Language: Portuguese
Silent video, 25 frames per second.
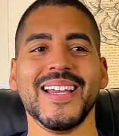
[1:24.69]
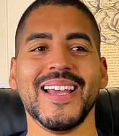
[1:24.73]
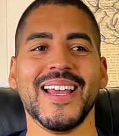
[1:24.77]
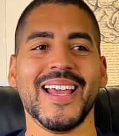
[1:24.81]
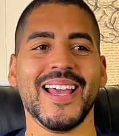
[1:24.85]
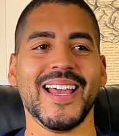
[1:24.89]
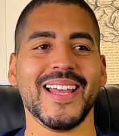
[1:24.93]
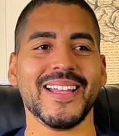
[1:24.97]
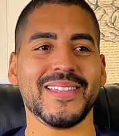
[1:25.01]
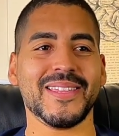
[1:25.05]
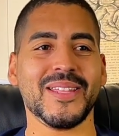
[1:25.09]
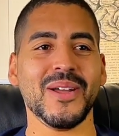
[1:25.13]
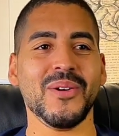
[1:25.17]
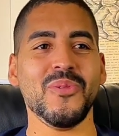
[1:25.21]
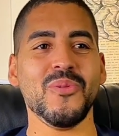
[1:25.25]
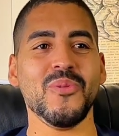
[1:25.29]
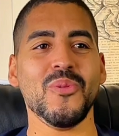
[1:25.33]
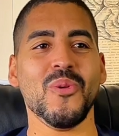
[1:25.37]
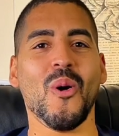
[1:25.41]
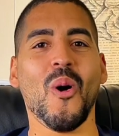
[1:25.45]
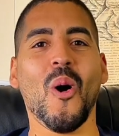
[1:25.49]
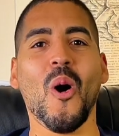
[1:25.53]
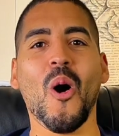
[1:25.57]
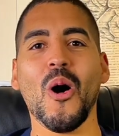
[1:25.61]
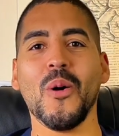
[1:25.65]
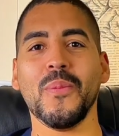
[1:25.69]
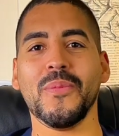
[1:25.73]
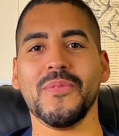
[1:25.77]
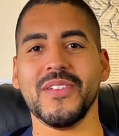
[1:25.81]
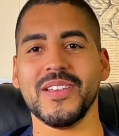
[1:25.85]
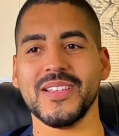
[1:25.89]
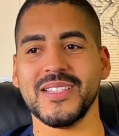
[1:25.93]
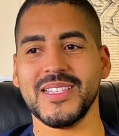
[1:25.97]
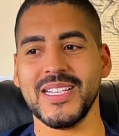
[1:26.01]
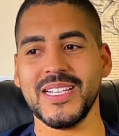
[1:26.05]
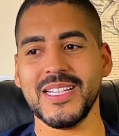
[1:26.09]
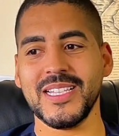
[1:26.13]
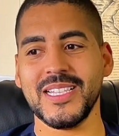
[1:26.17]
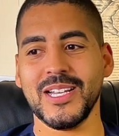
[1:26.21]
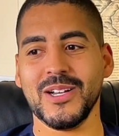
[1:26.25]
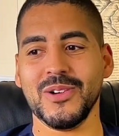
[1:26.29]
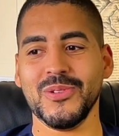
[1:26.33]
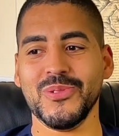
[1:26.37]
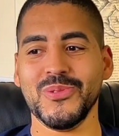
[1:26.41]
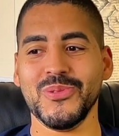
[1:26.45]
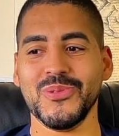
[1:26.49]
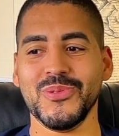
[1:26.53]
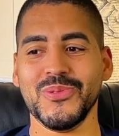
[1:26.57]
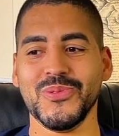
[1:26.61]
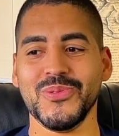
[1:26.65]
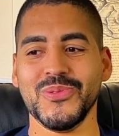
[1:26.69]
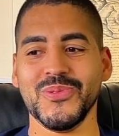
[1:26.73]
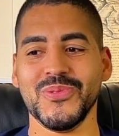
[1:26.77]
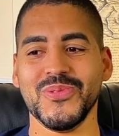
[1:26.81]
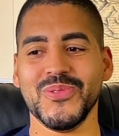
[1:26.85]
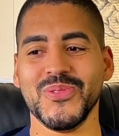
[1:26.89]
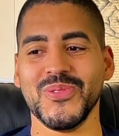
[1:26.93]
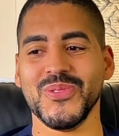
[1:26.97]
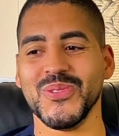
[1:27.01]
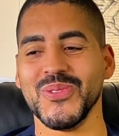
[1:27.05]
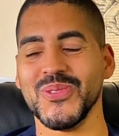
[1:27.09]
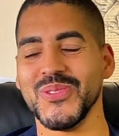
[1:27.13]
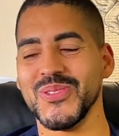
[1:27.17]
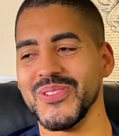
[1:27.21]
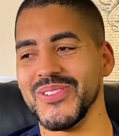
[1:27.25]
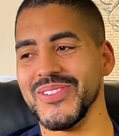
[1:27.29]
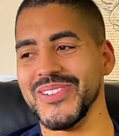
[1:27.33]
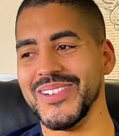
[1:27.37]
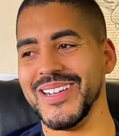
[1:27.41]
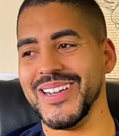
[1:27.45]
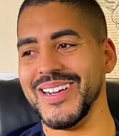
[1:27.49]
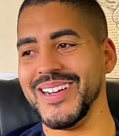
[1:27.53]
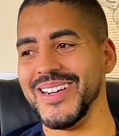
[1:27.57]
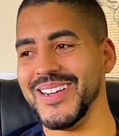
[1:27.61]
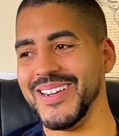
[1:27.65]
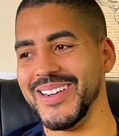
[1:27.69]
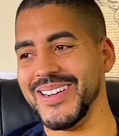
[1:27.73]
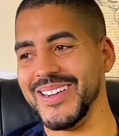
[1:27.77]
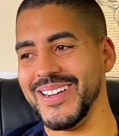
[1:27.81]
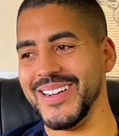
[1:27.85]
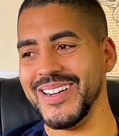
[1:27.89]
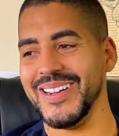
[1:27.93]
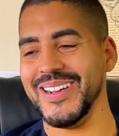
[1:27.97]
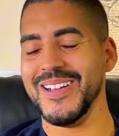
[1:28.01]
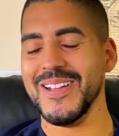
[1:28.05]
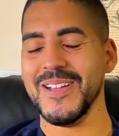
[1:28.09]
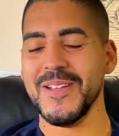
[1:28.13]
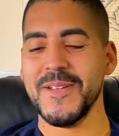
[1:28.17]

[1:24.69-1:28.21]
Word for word: É tão óbvia assim, tão uh,